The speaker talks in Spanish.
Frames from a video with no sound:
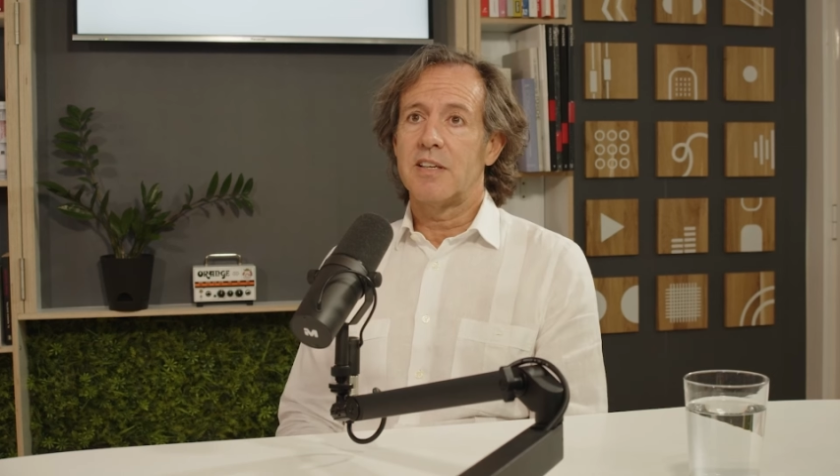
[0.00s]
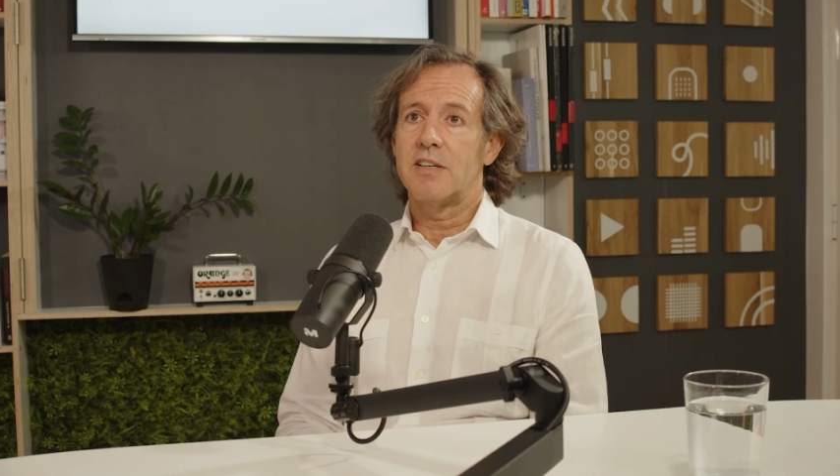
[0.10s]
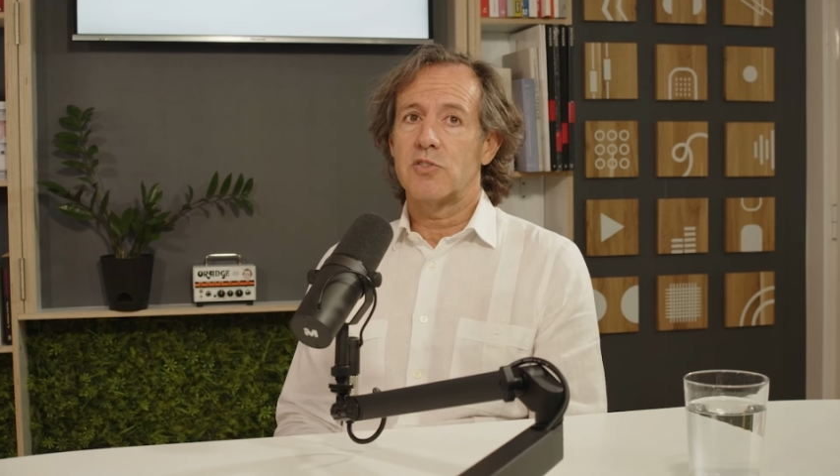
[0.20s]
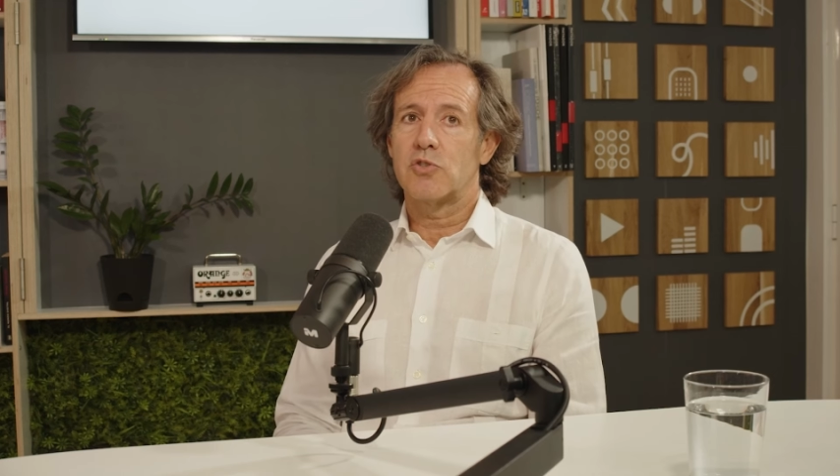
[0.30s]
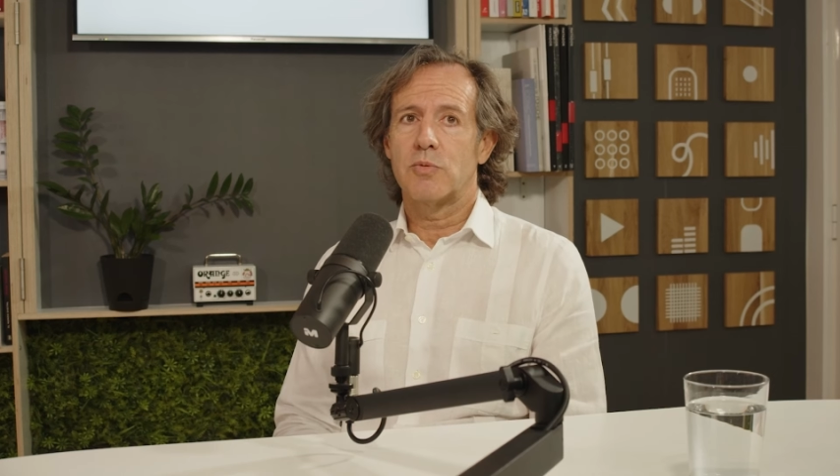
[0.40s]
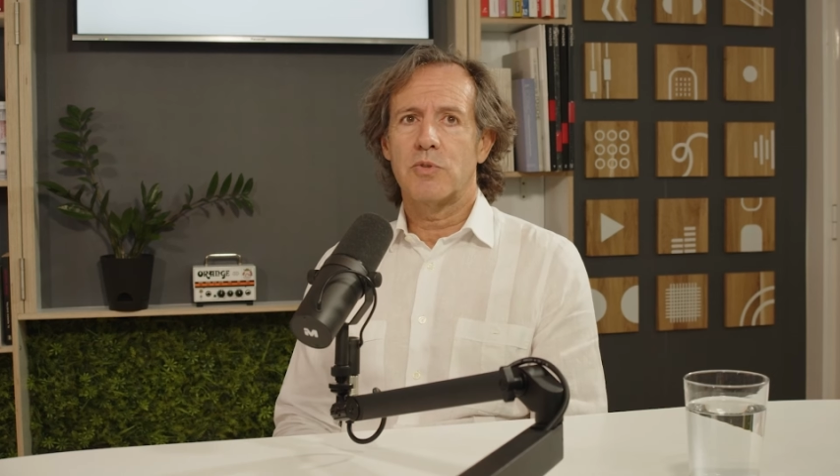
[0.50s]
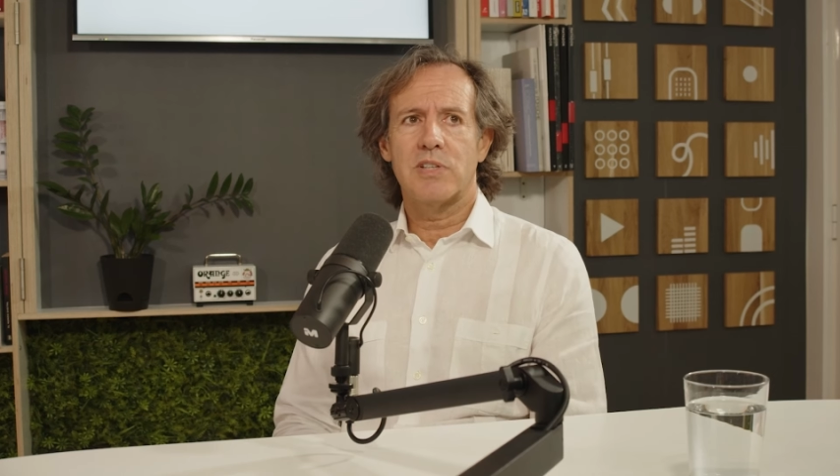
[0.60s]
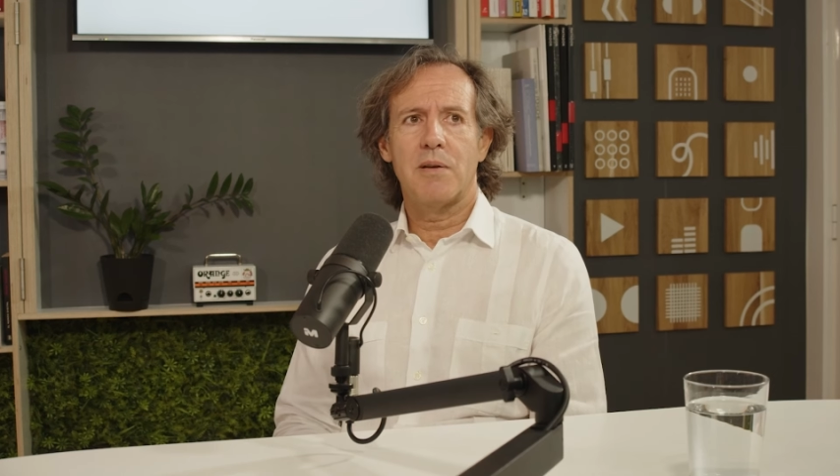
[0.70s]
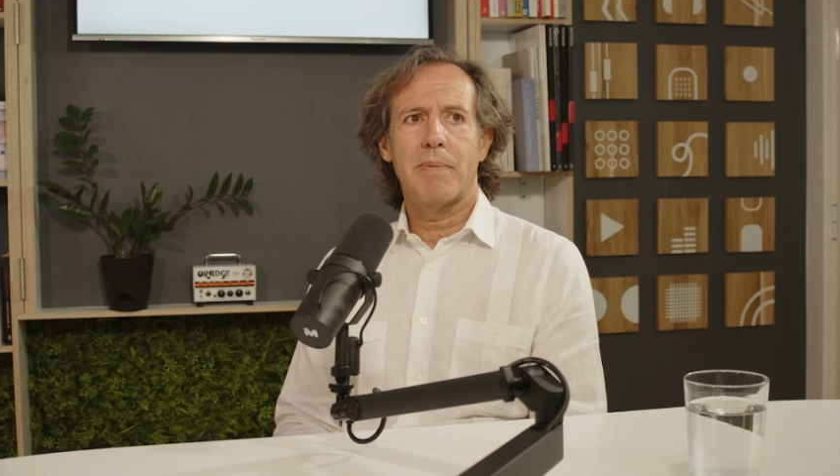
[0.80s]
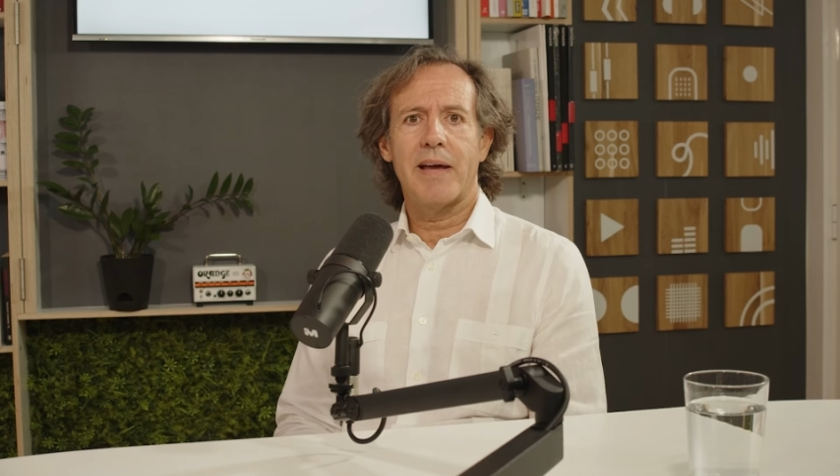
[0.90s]
Somos
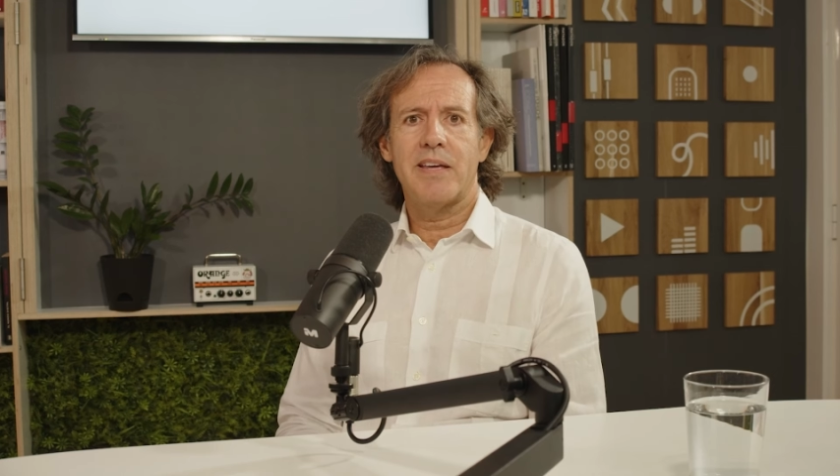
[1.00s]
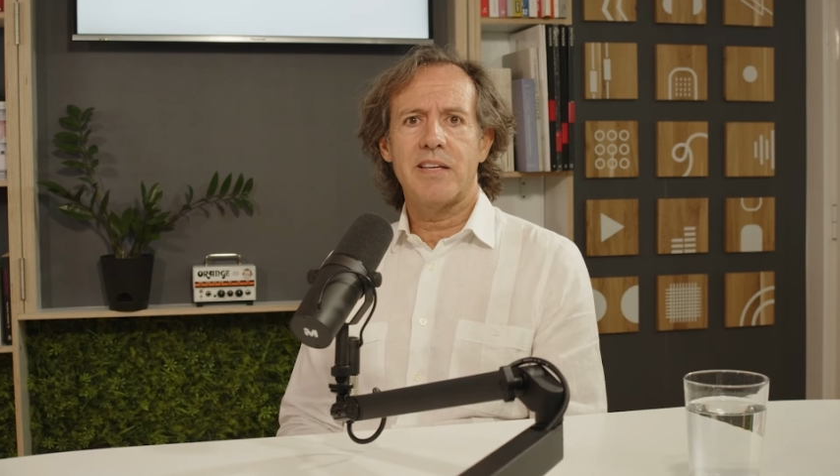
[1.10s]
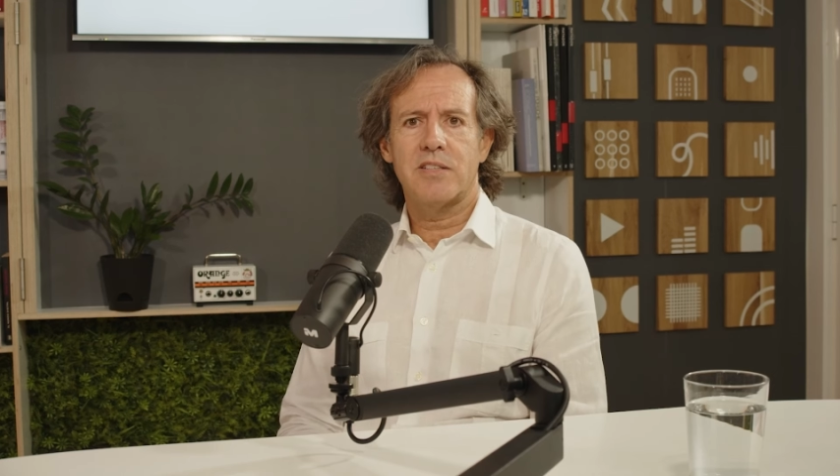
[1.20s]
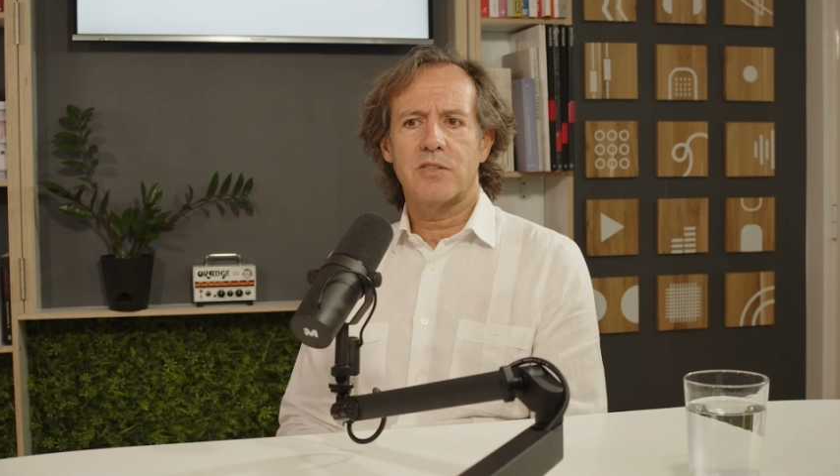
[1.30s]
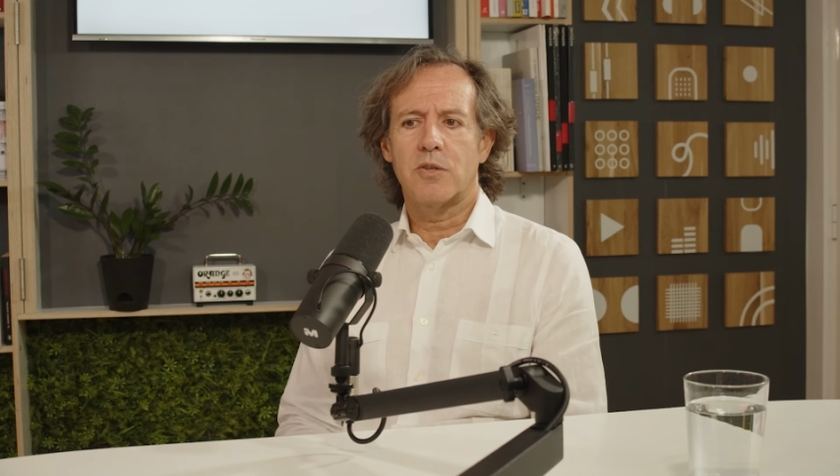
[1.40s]
el país